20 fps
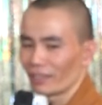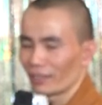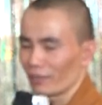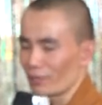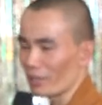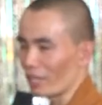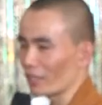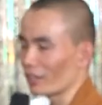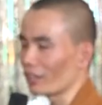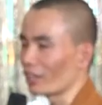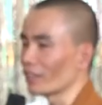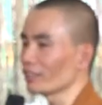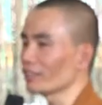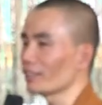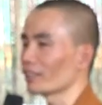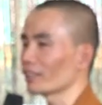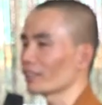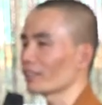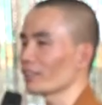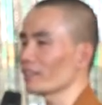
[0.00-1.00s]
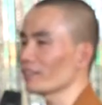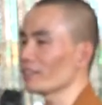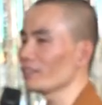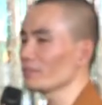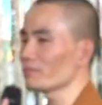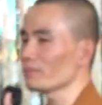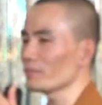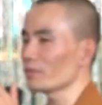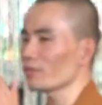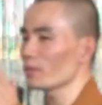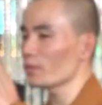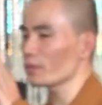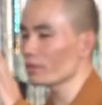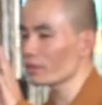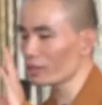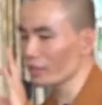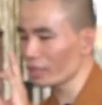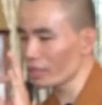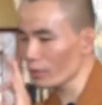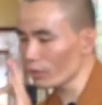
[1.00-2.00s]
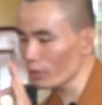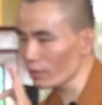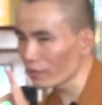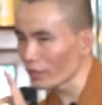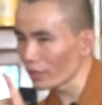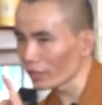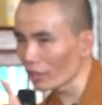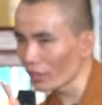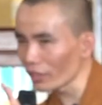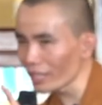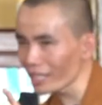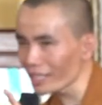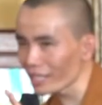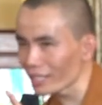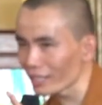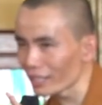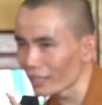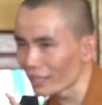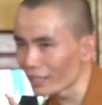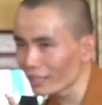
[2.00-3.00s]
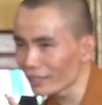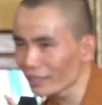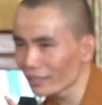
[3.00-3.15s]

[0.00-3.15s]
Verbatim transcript: Bây giờ con hỏi thật, khi quý vị có gia đình